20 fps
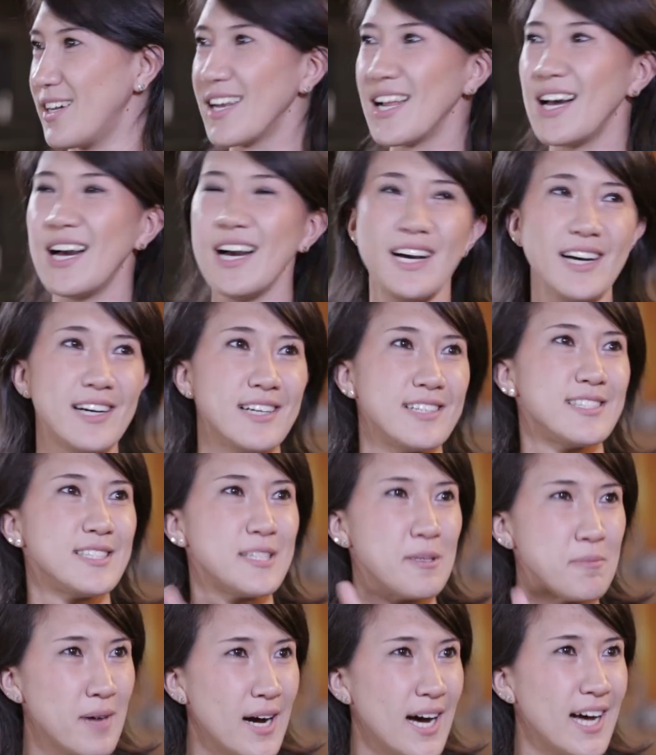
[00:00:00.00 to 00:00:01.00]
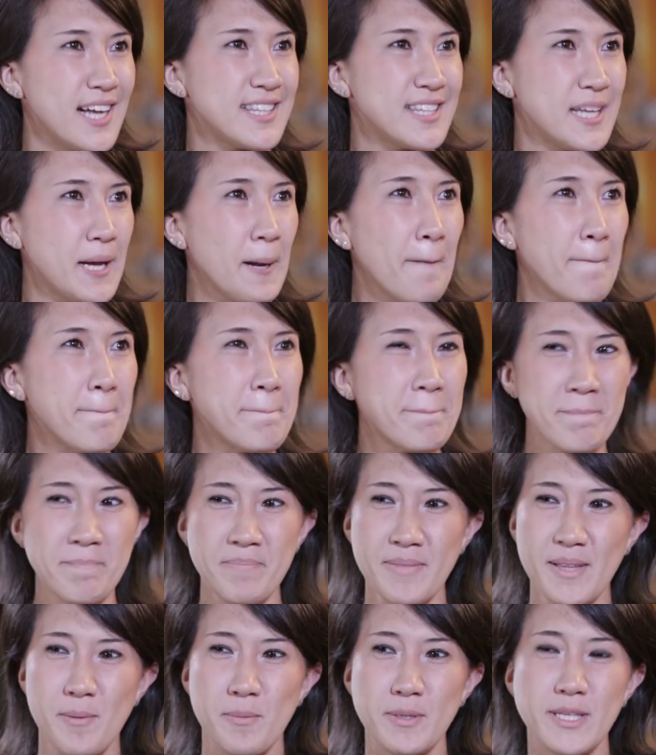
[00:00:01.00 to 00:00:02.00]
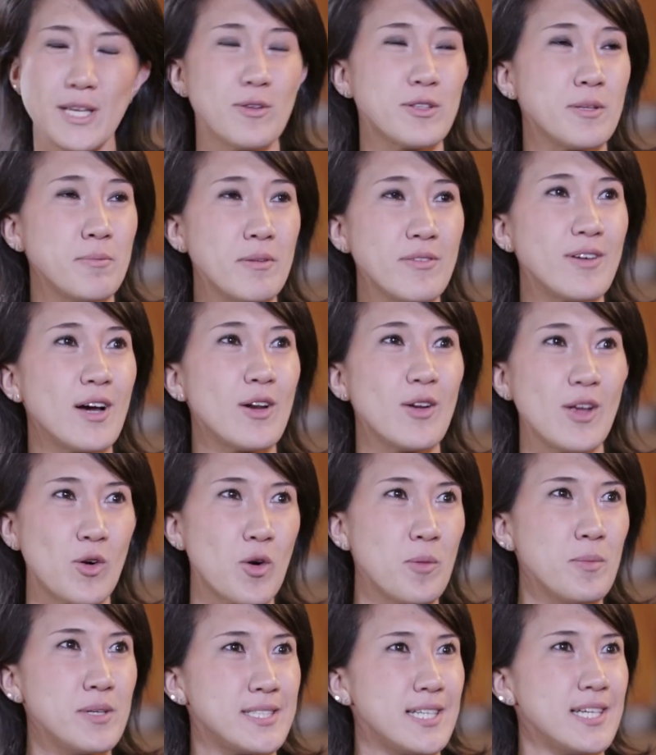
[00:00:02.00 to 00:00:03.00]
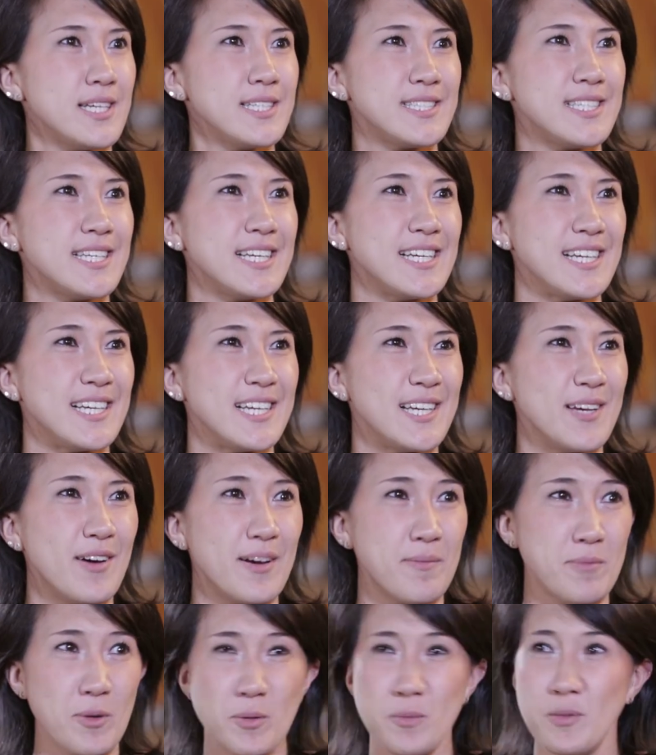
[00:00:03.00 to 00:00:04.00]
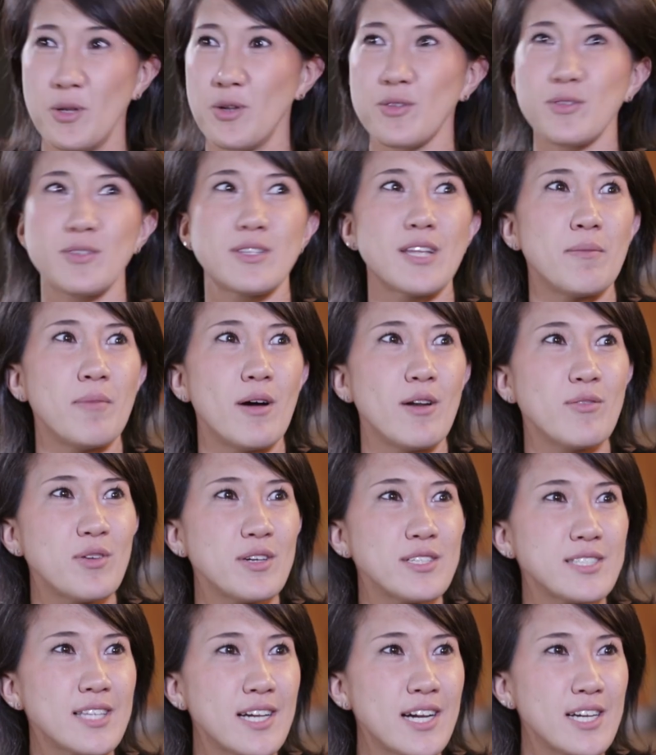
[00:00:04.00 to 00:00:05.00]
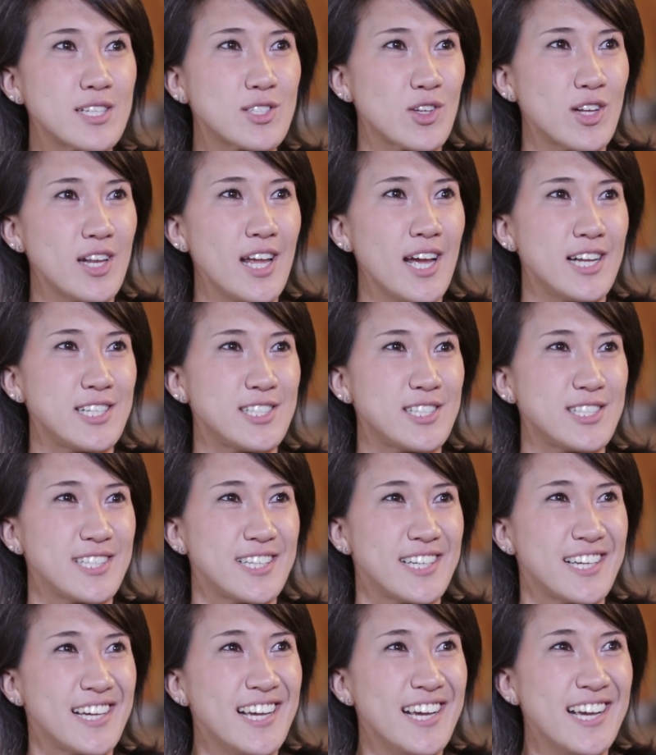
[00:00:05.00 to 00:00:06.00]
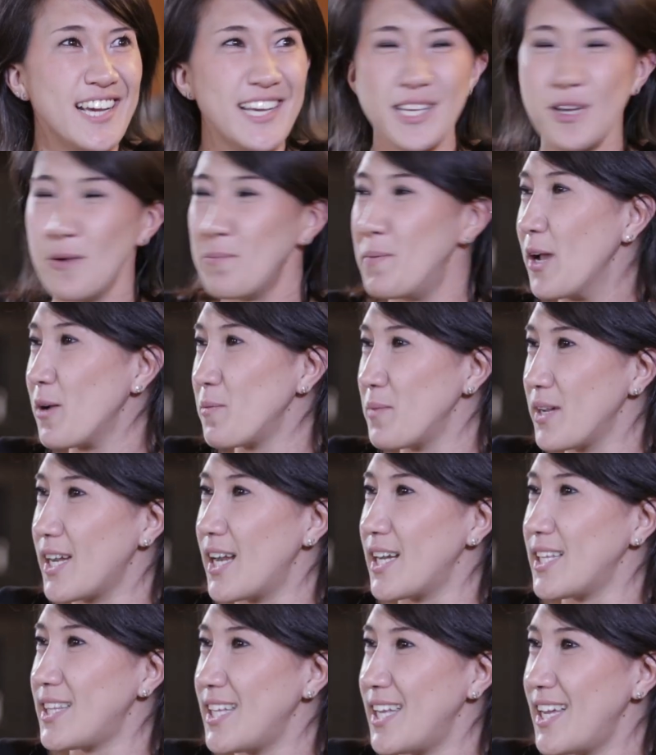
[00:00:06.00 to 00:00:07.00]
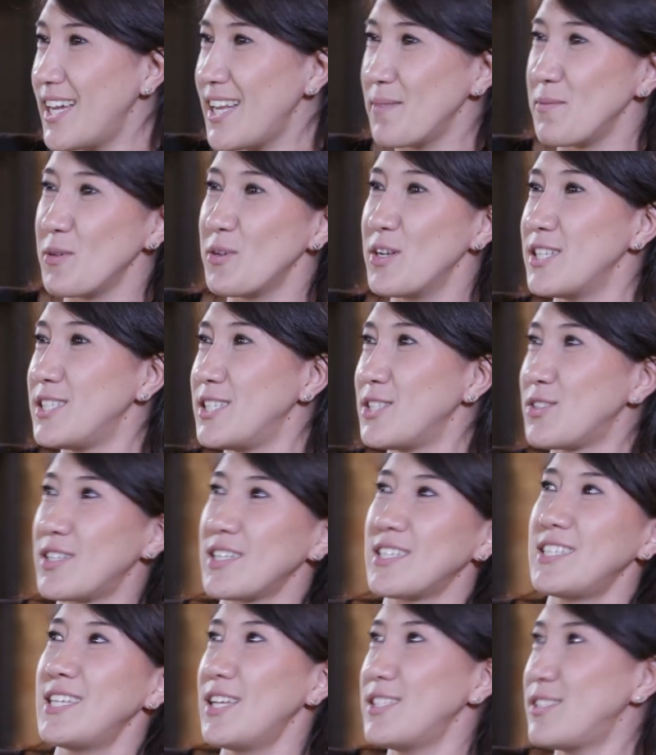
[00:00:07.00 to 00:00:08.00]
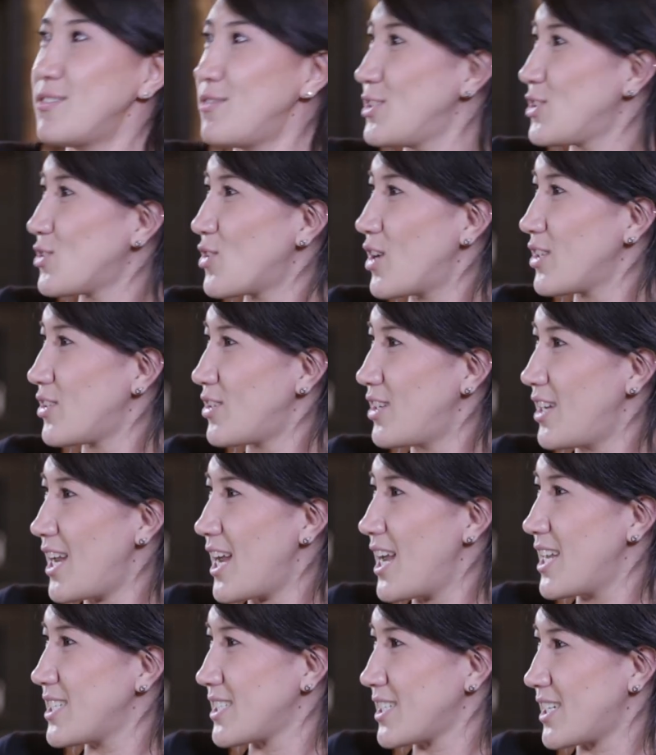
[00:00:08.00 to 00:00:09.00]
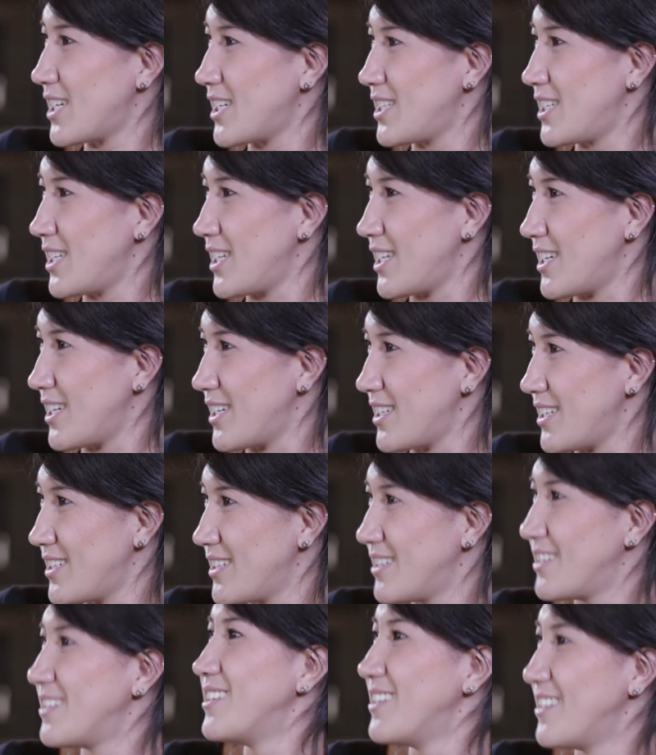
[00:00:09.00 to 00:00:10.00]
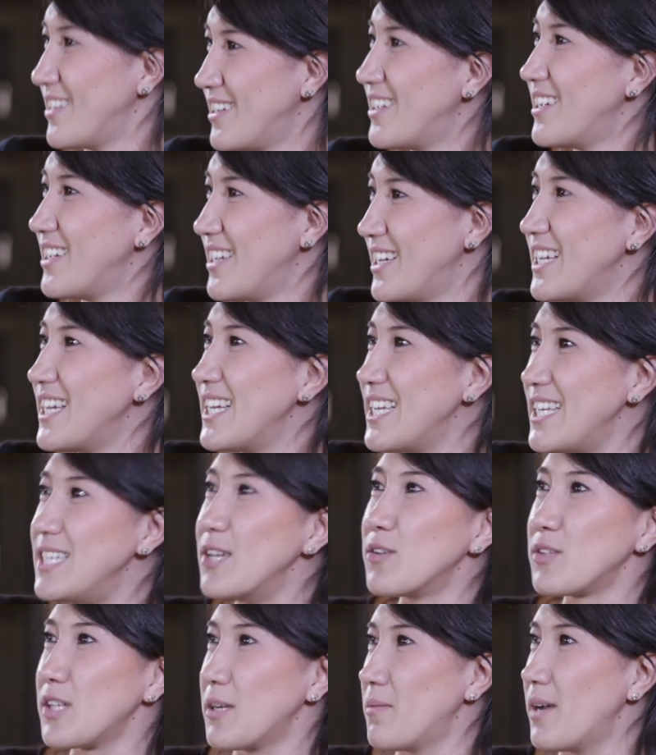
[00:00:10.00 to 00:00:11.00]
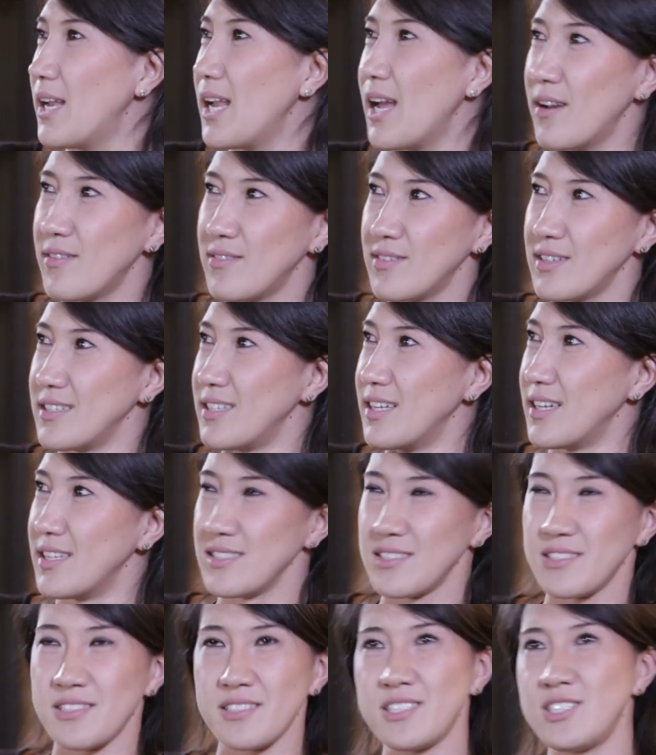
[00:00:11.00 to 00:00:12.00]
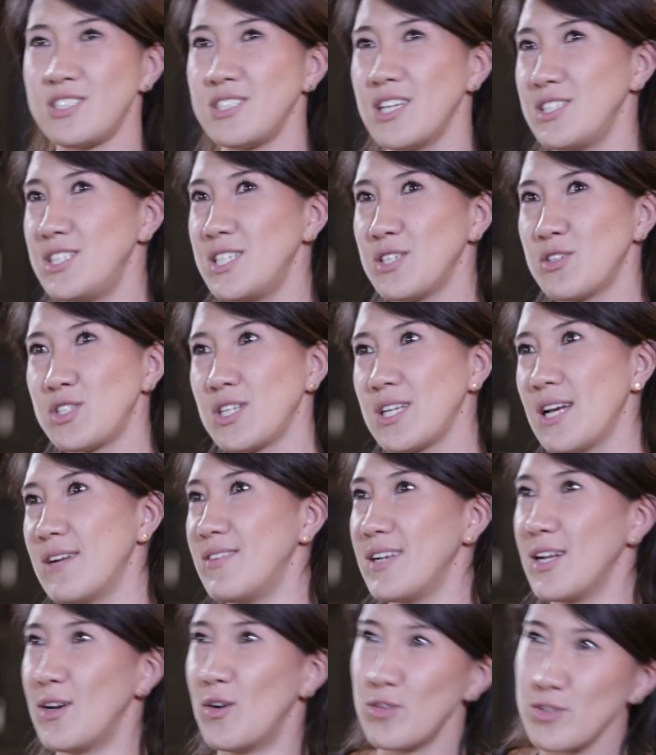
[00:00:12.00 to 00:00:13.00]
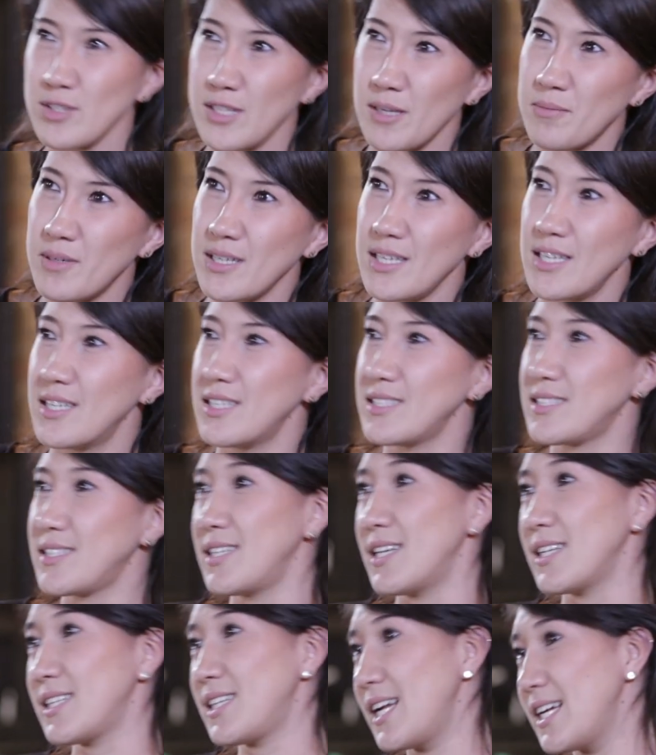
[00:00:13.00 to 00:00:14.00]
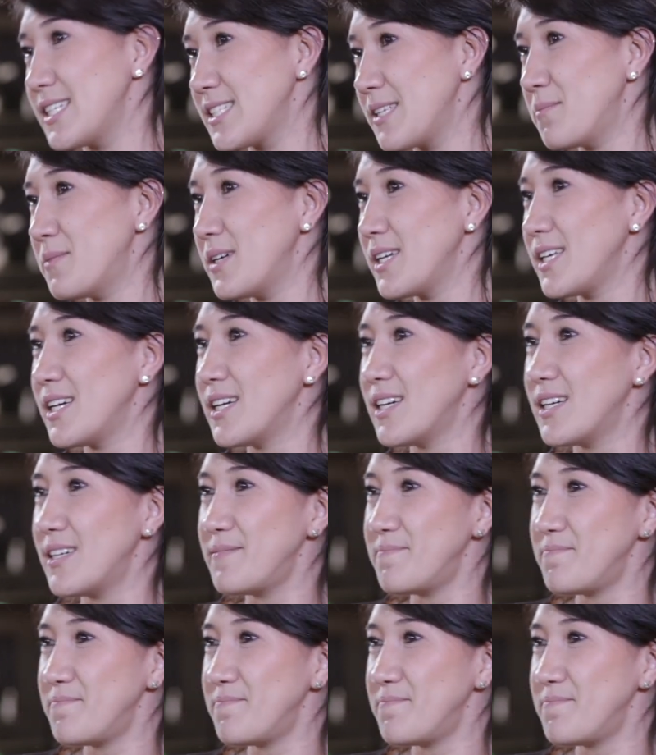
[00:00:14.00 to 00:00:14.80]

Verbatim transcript: Vai lá, se mata porque eu também falo, eu comecei assim. Eh, meu primeiro trabalho foi ser garçonete. Eu pego minha carteira, meu registro é era 524 reais na carteira. E eu trabalhava das. Tinha dia que eu chegava lá 11 da manhã, saía 3 da manhã.